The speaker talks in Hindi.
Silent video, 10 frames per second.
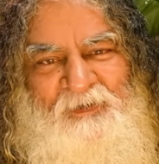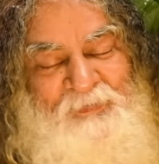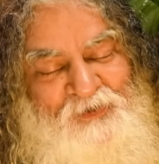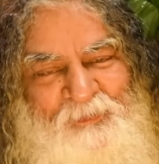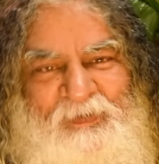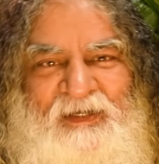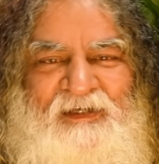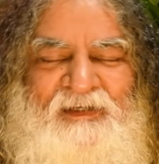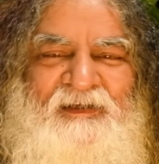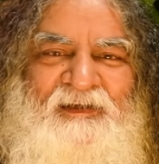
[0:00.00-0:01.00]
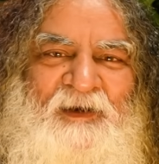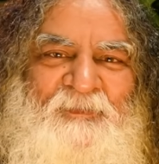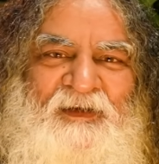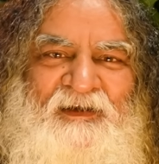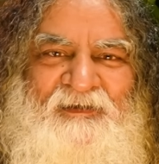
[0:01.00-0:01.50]
ये जो मेले ठेले
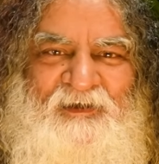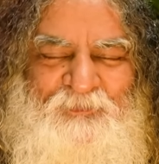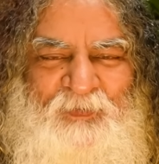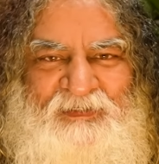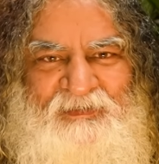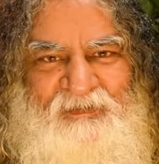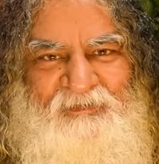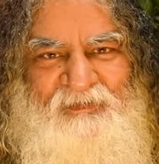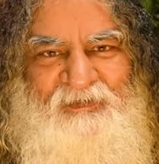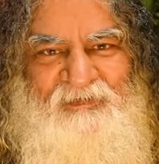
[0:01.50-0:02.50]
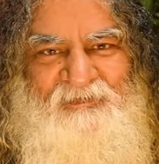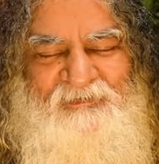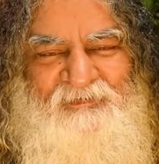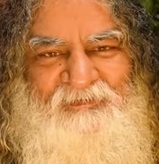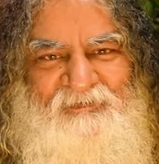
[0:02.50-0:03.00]
रामलीला के आसपास लगते हैं ना
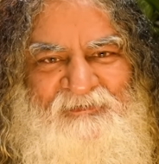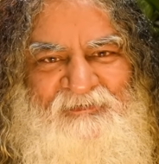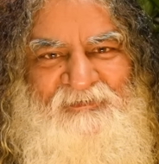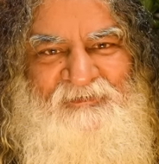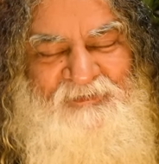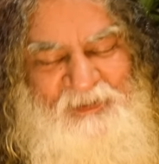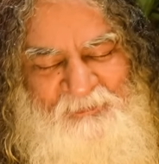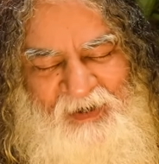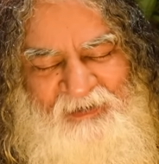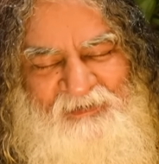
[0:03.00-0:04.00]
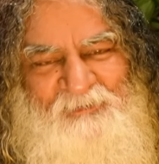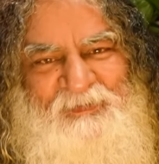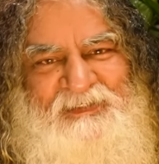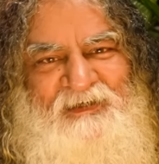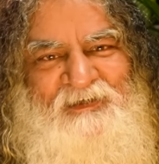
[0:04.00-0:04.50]
ये माया का
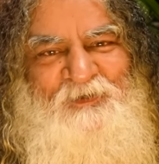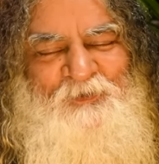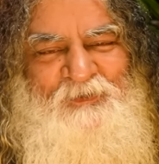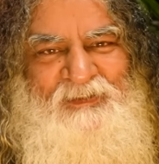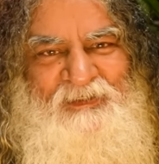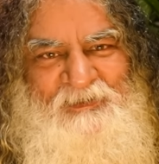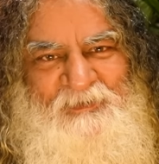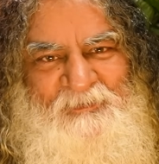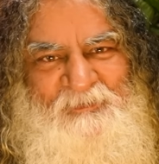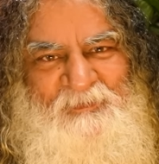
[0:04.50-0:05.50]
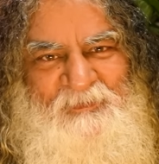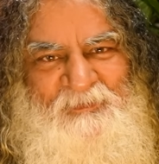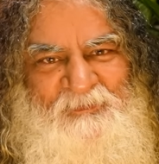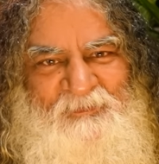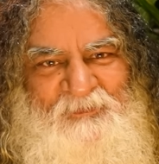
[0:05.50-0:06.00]
पसारा होता है
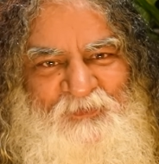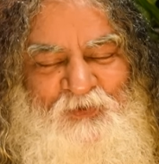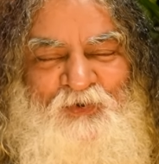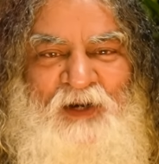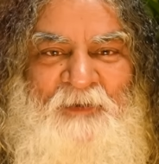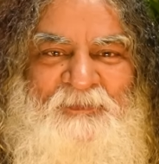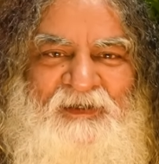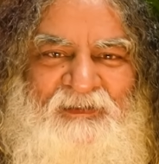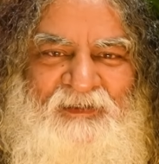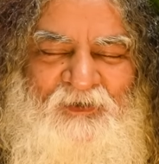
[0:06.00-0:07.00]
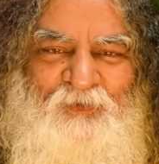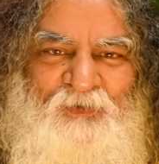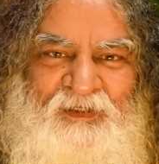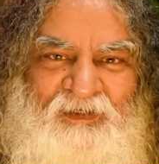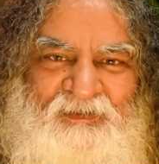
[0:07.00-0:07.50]
जो राम कथा को
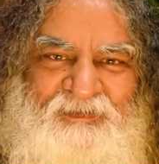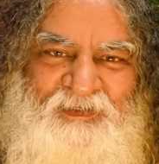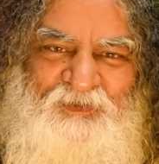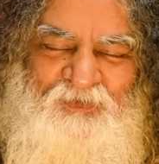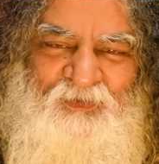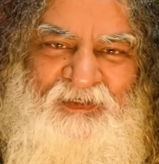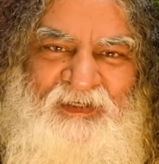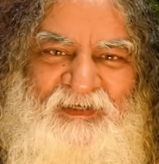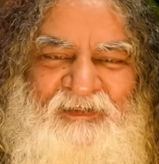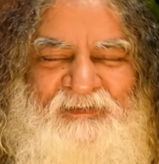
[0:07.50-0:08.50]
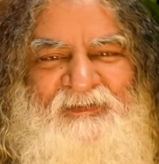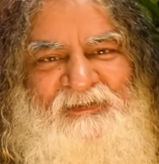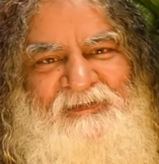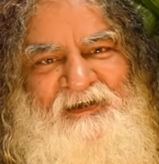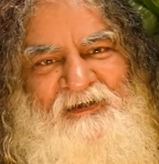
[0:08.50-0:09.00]
ढंग से सुनने नहीं
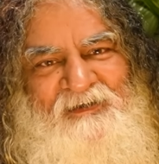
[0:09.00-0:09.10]
देता